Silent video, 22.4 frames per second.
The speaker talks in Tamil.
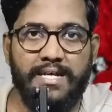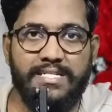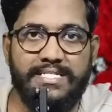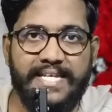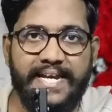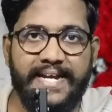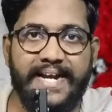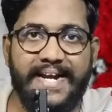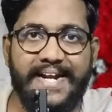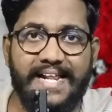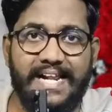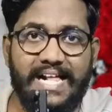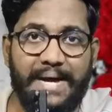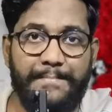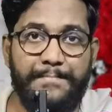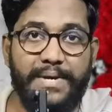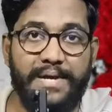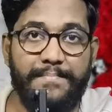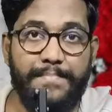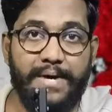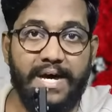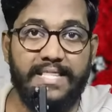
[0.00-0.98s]
செங்கடல்
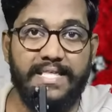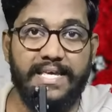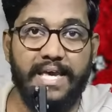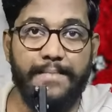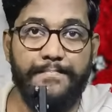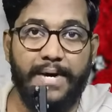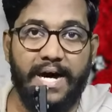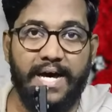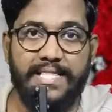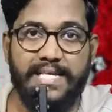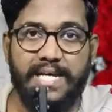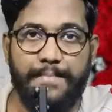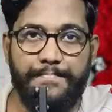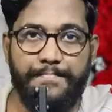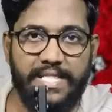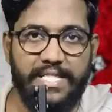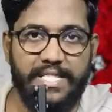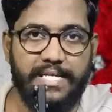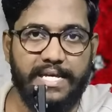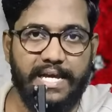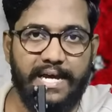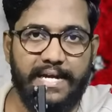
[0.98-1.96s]
கப்பற்பாதையை
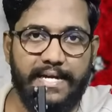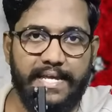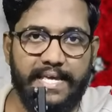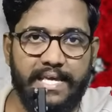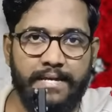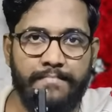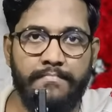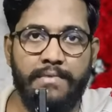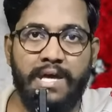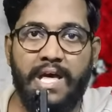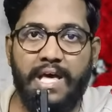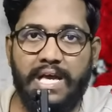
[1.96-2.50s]
பாதுகாப்பதற்காண்டியும்